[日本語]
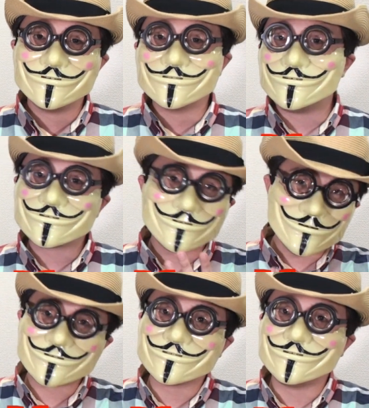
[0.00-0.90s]
投げ
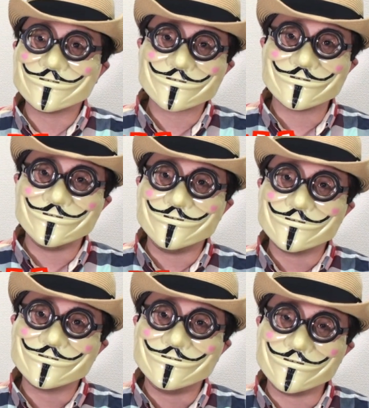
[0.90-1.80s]
かけたいことが
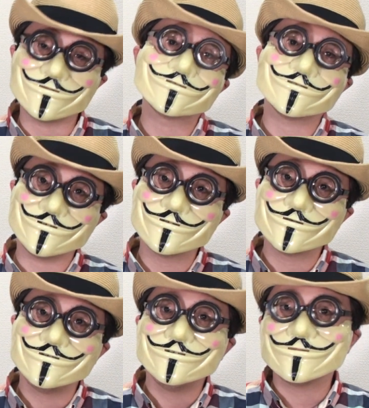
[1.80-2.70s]
ありますよ。
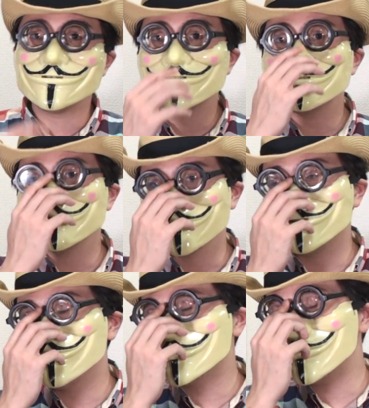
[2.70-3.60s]
僕はですね、この